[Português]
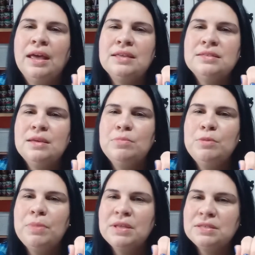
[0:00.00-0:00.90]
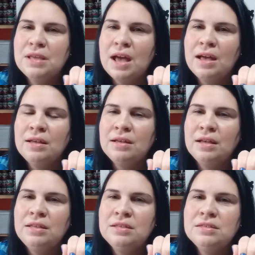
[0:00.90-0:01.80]
é sempre passar
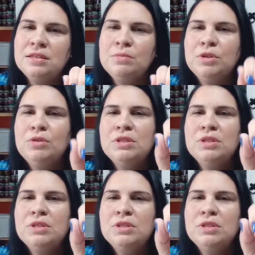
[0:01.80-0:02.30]
em cima do